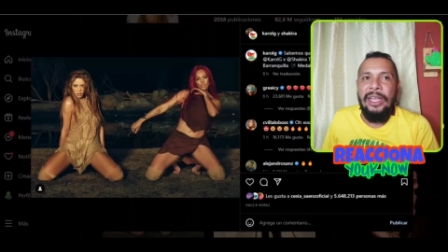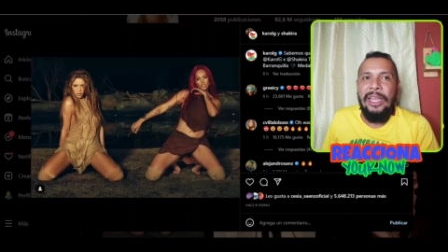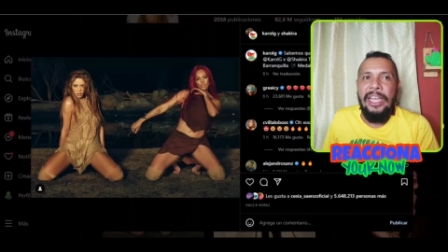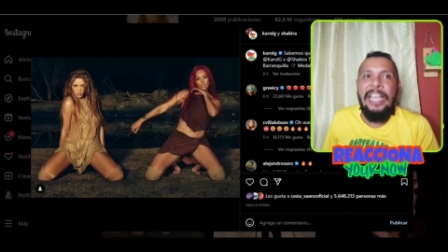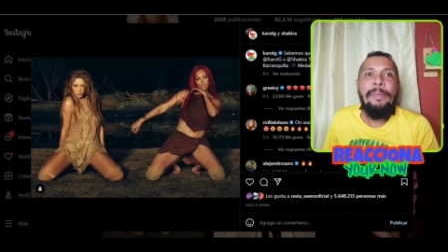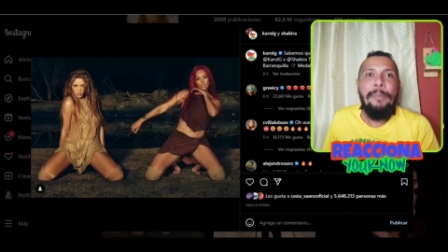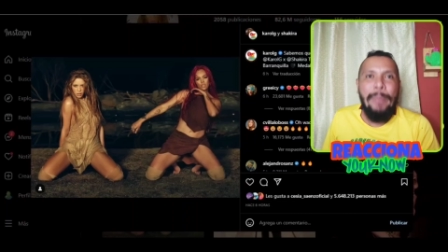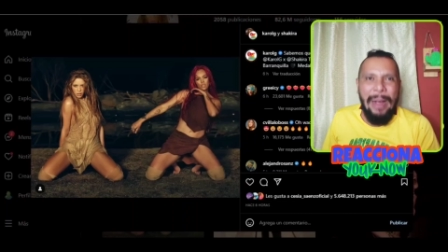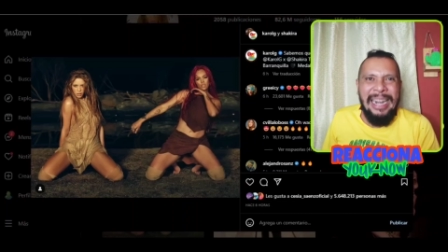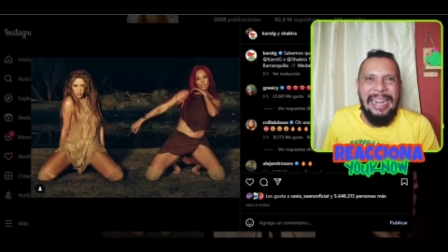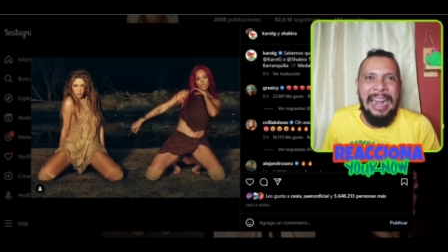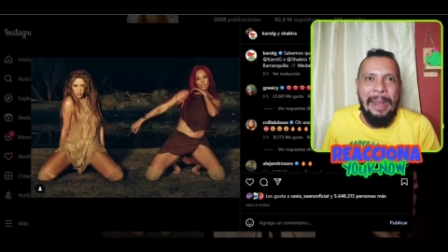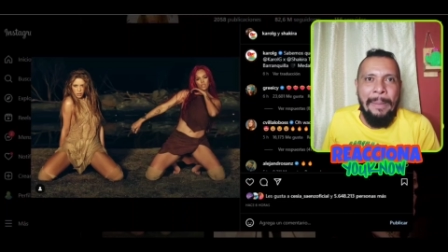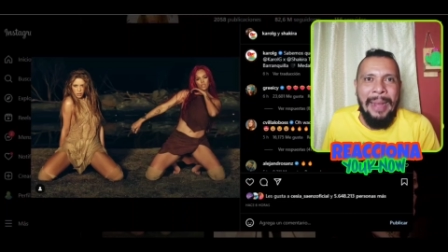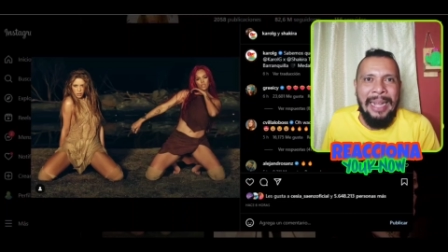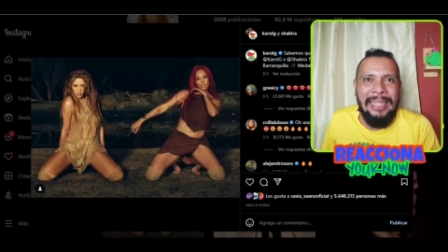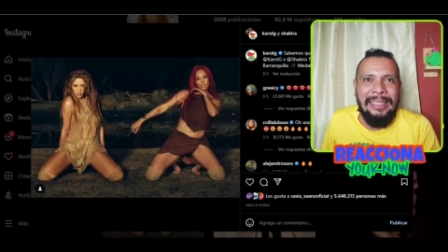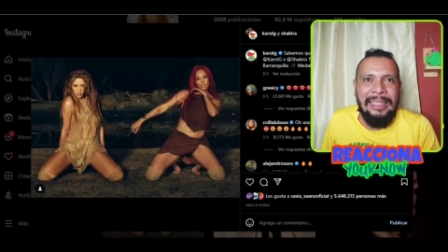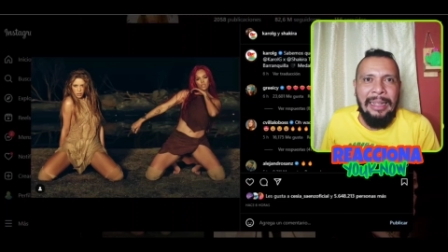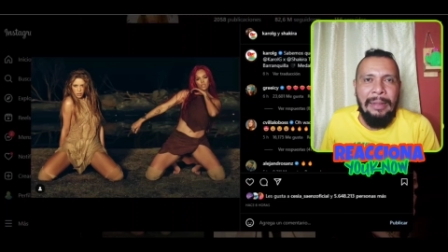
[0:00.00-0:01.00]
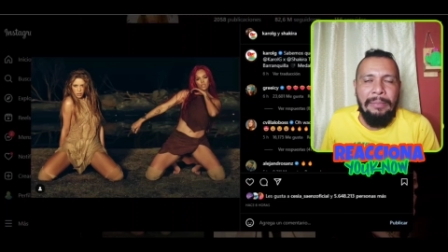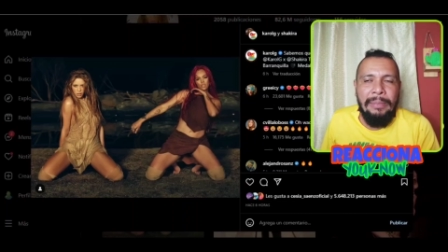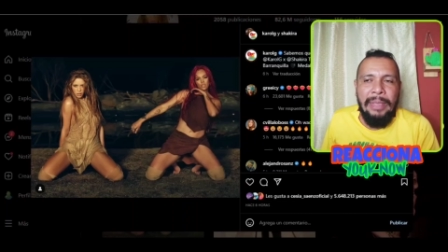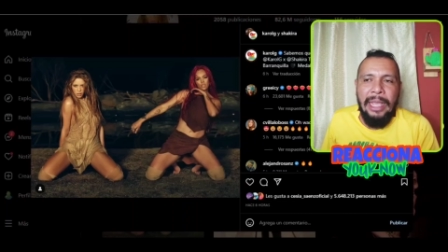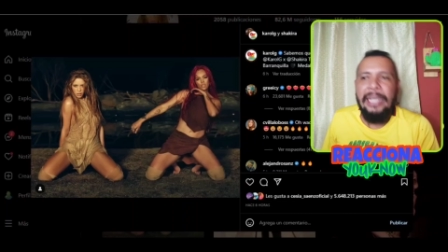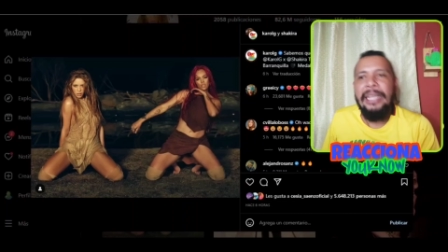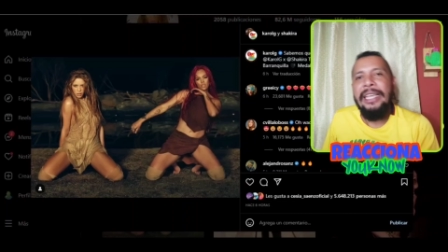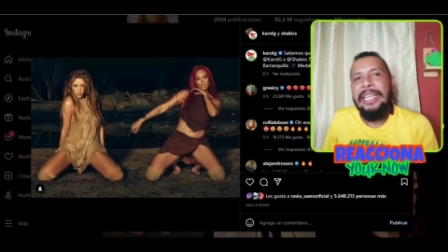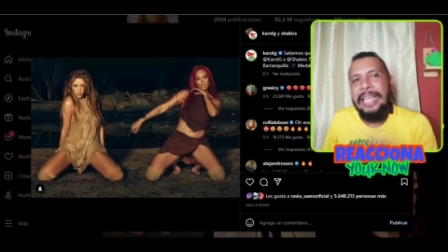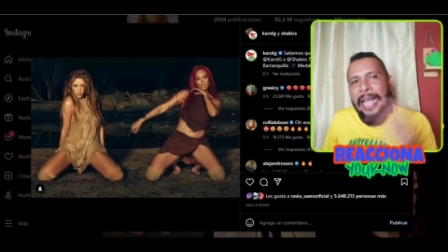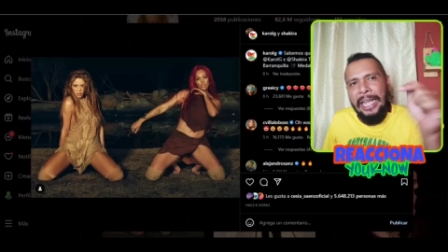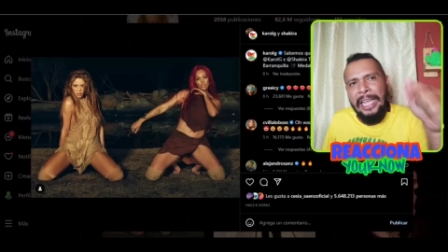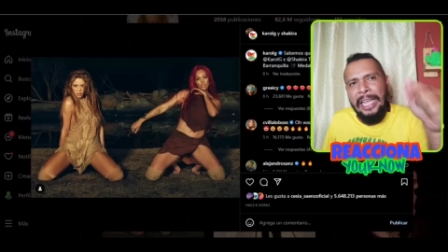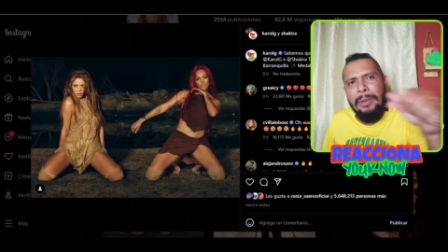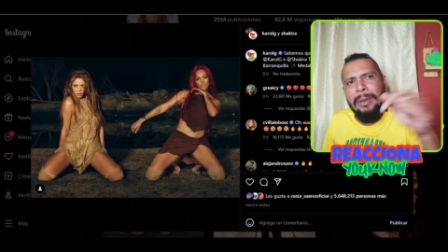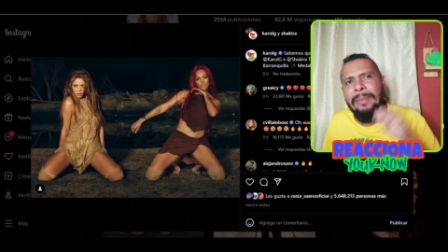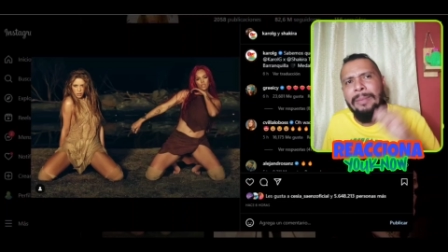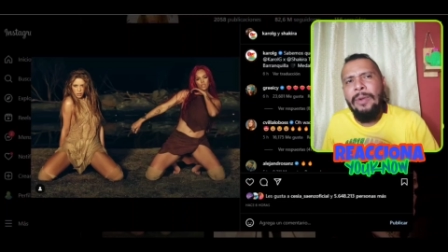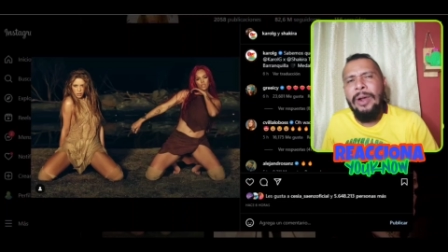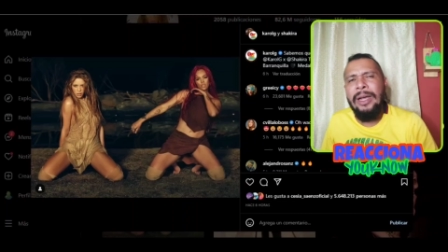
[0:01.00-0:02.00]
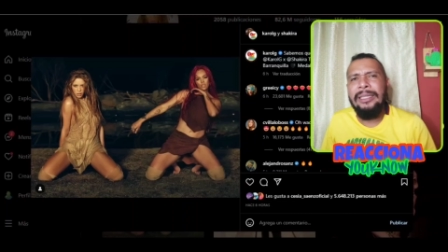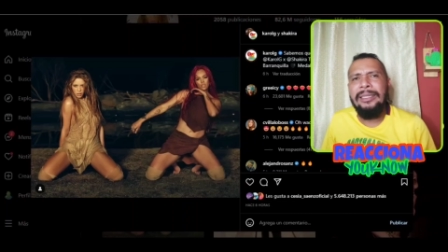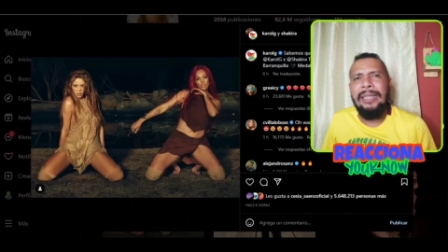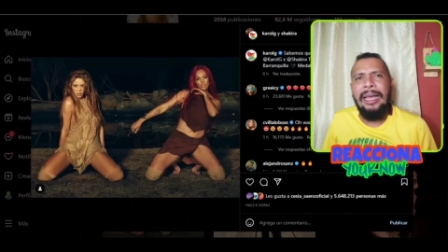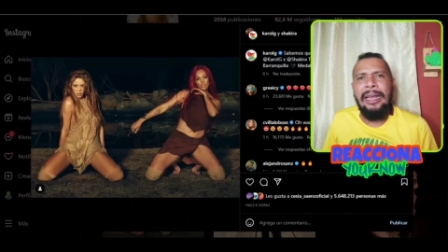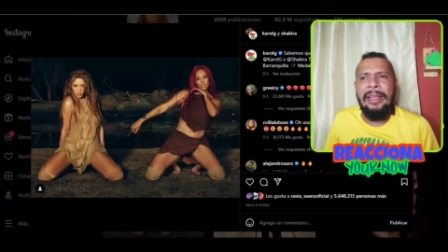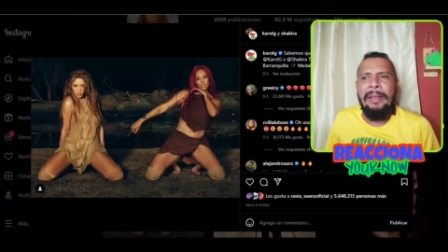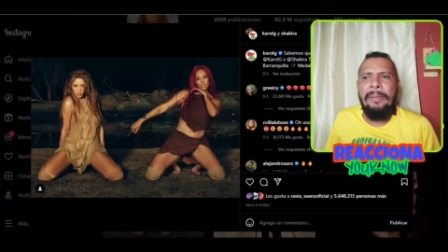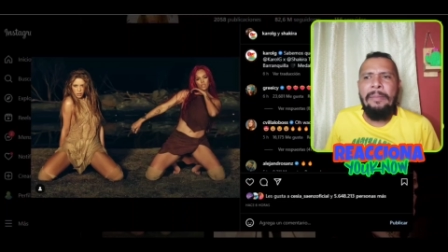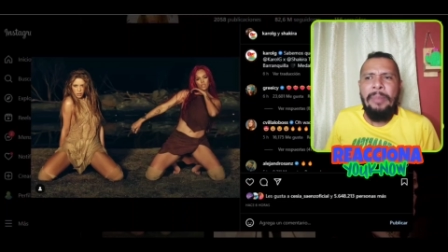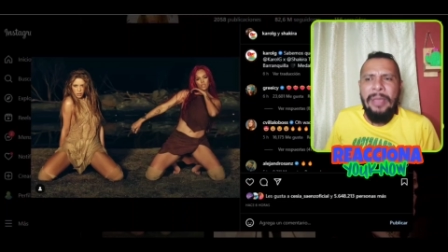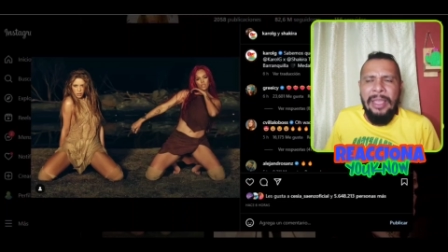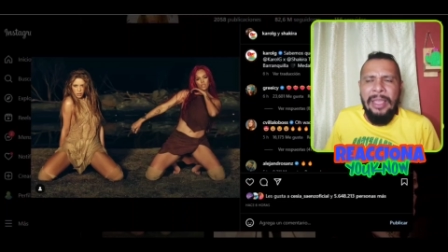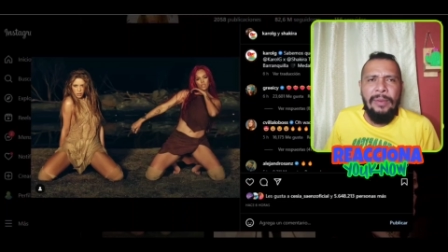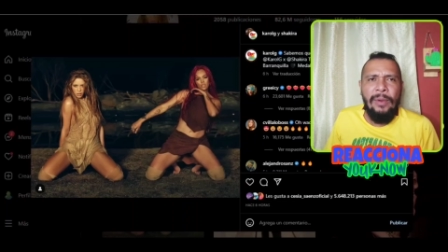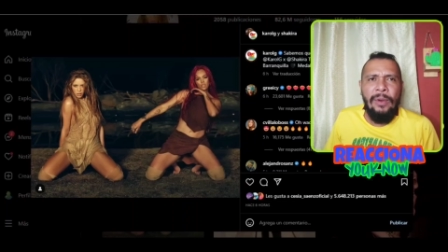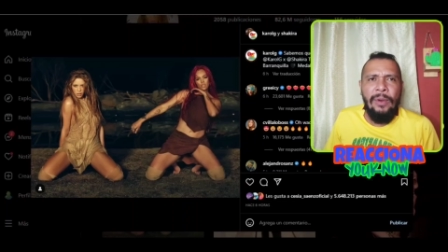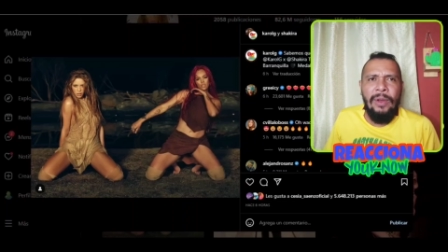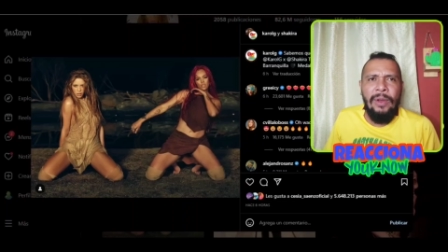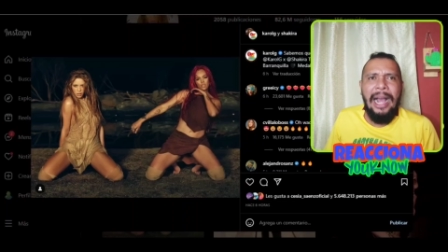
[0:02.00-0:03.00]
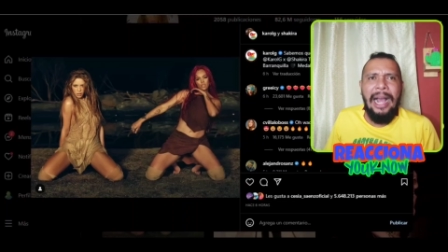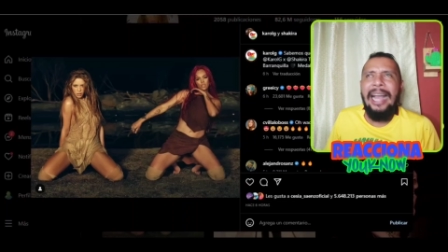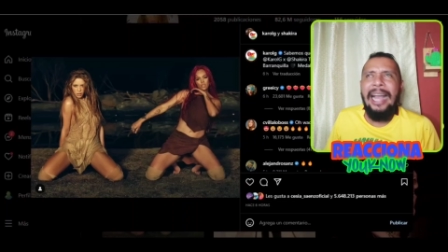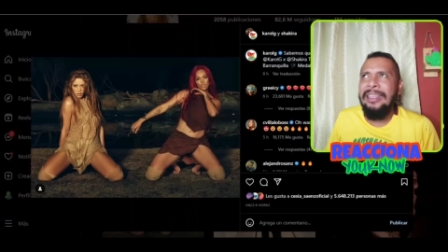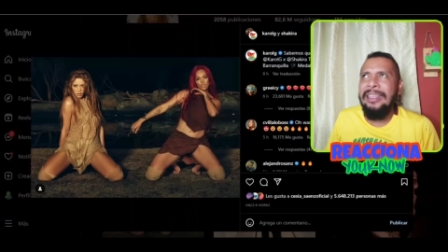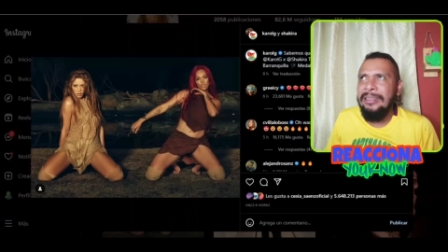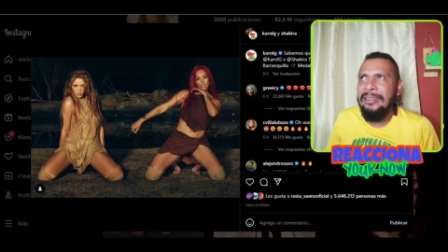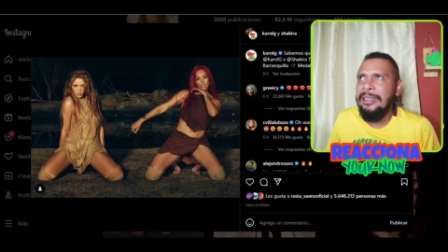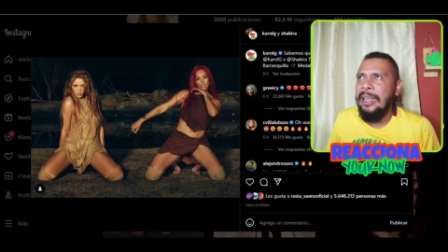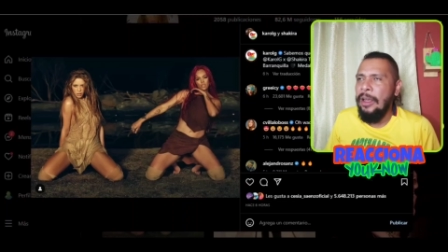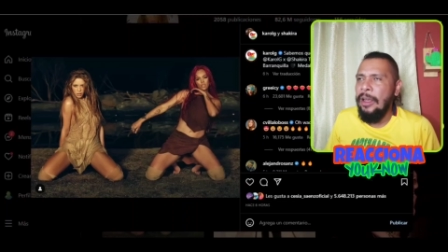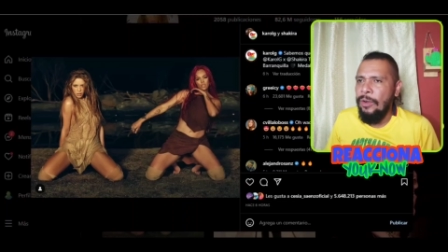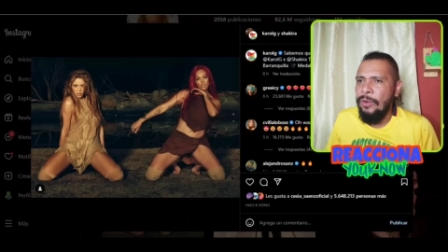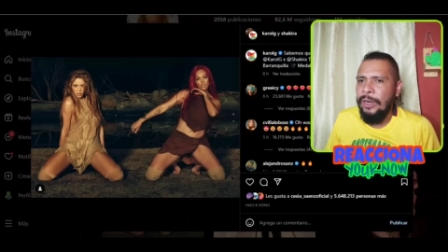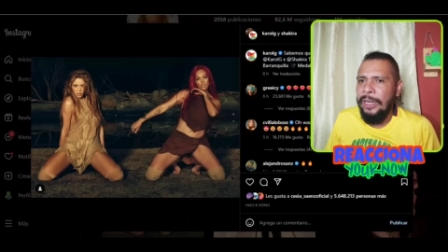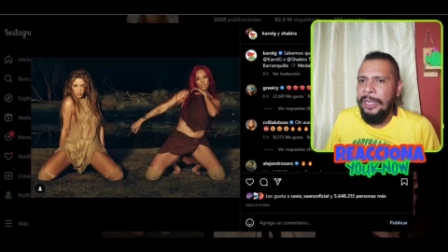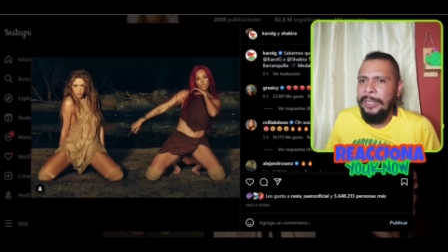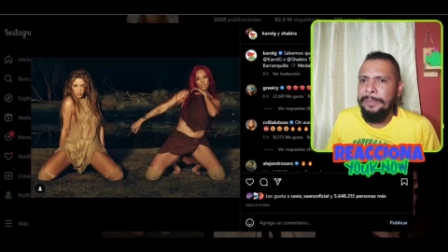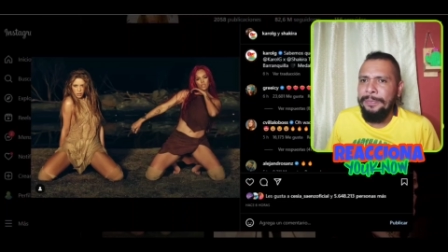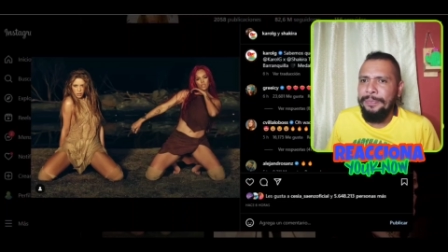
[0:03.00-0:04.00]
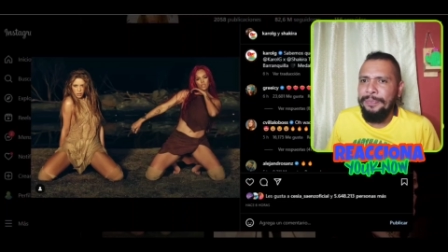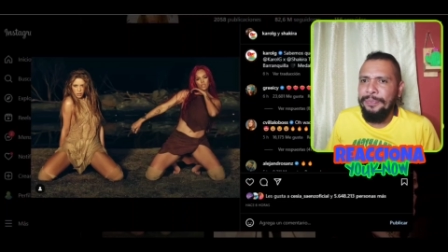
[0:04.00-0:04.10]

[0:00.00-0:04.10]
Y Panamá también. Y aquí vamos a estar en vivo a esa hora,